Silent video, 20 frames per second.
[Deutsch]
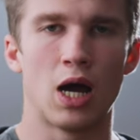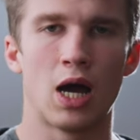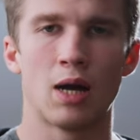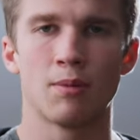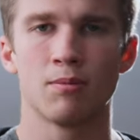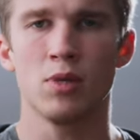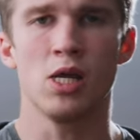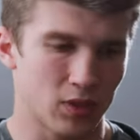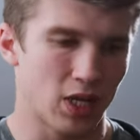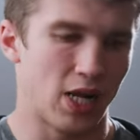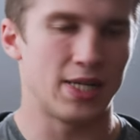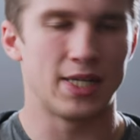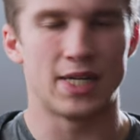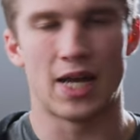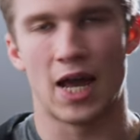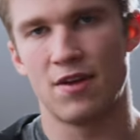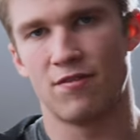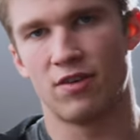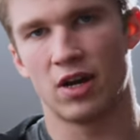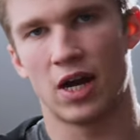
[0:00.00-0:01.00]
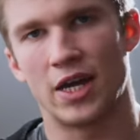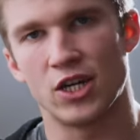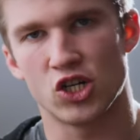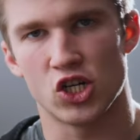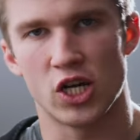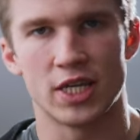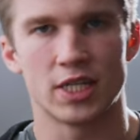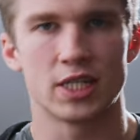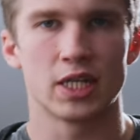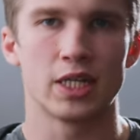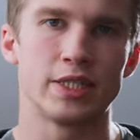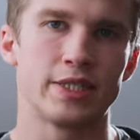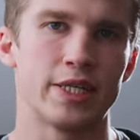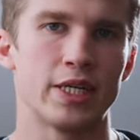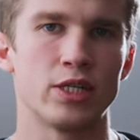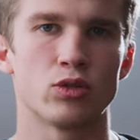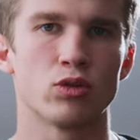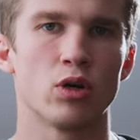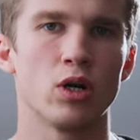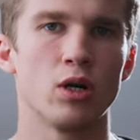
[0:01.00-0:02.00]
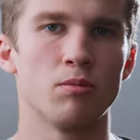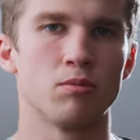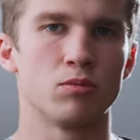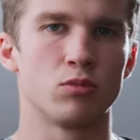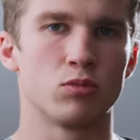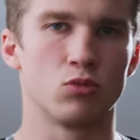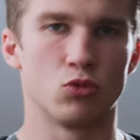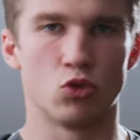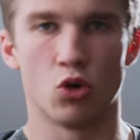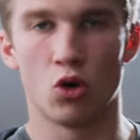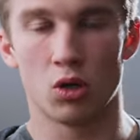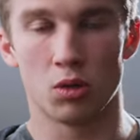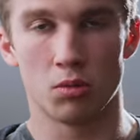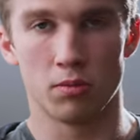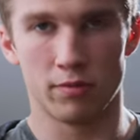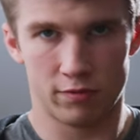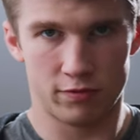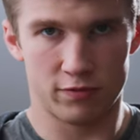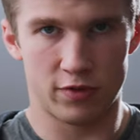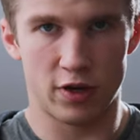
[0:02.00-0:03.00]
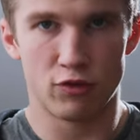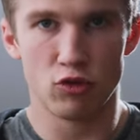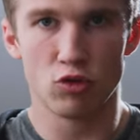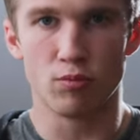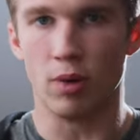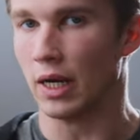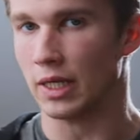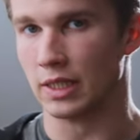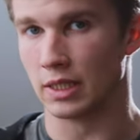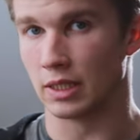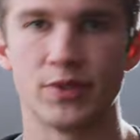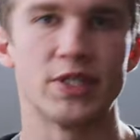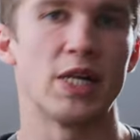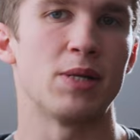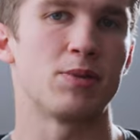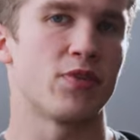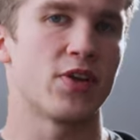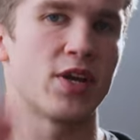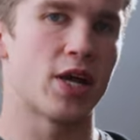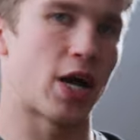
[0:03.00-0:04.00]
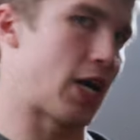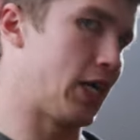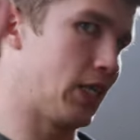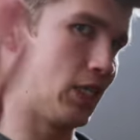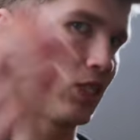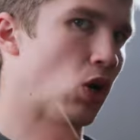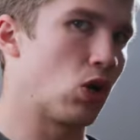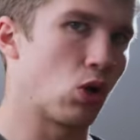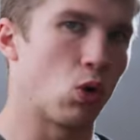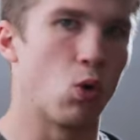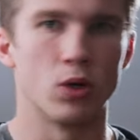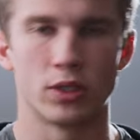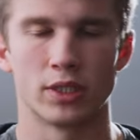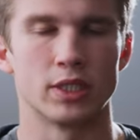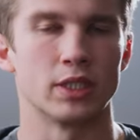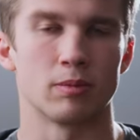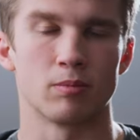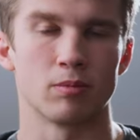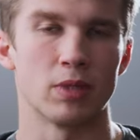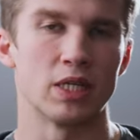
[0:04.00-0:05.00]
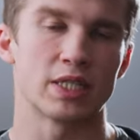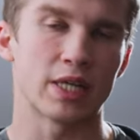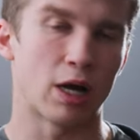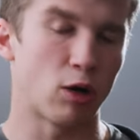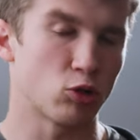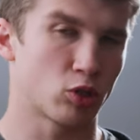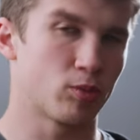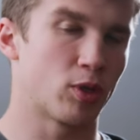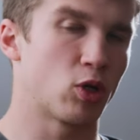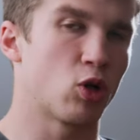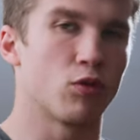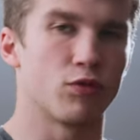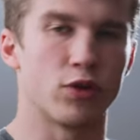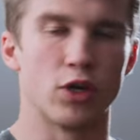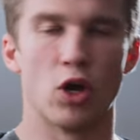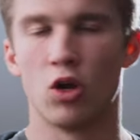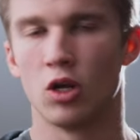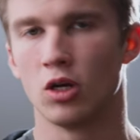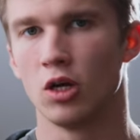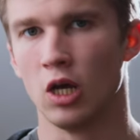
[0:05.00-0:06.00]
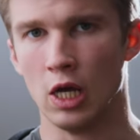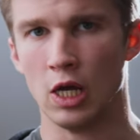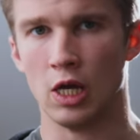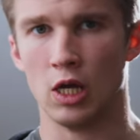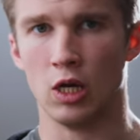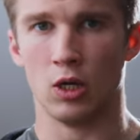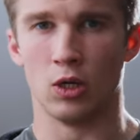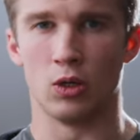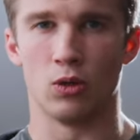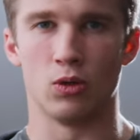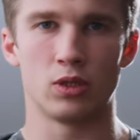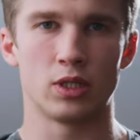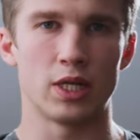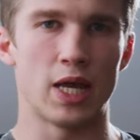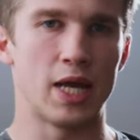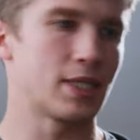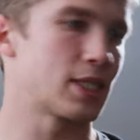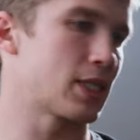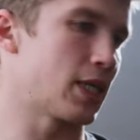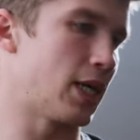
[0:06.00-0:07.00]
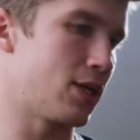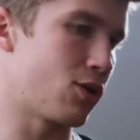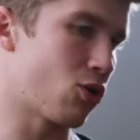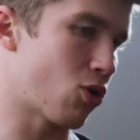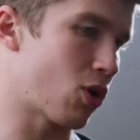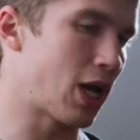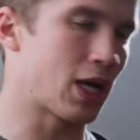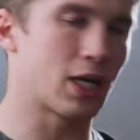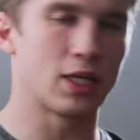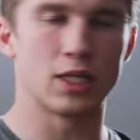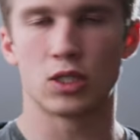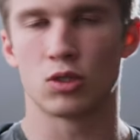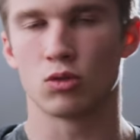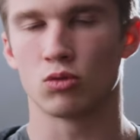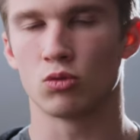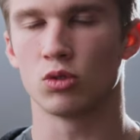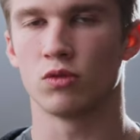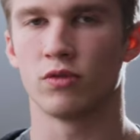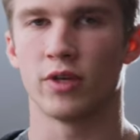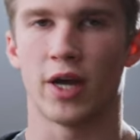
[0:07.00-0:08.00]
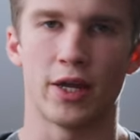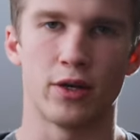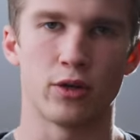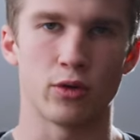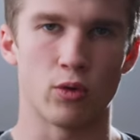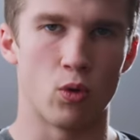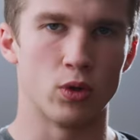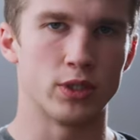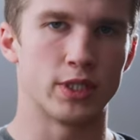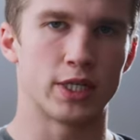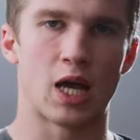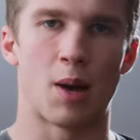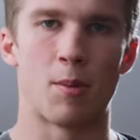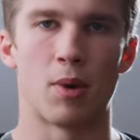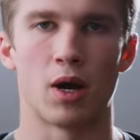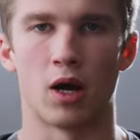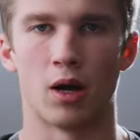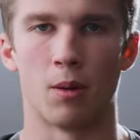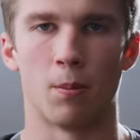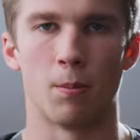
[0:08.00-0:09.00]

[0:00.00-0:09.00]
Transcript: haben, haltet einfach einen schlechteren Sensor noch verfügbar ist. Selbst wenn er ein Teil groß ist. Es rauscht immer noch die Hölle und es ist halt noch lange nicht so gut wie eine große Kamera.